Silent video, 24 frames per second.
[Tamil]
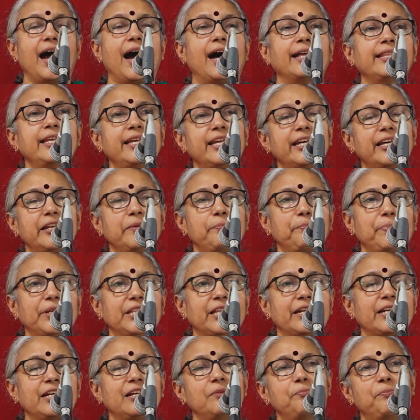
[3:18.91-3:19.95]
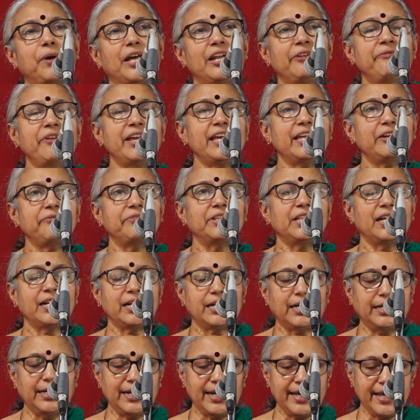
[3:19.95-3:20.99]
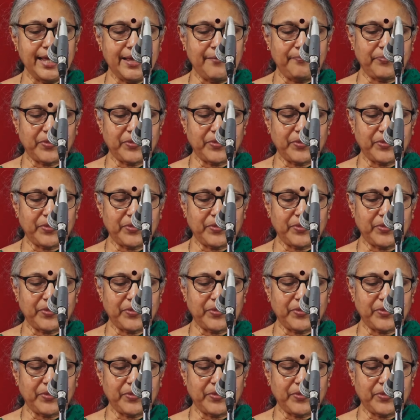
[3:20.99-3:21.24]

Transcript: அதிகரிப்பதற்கு பல்வேறு விதங்கள்ல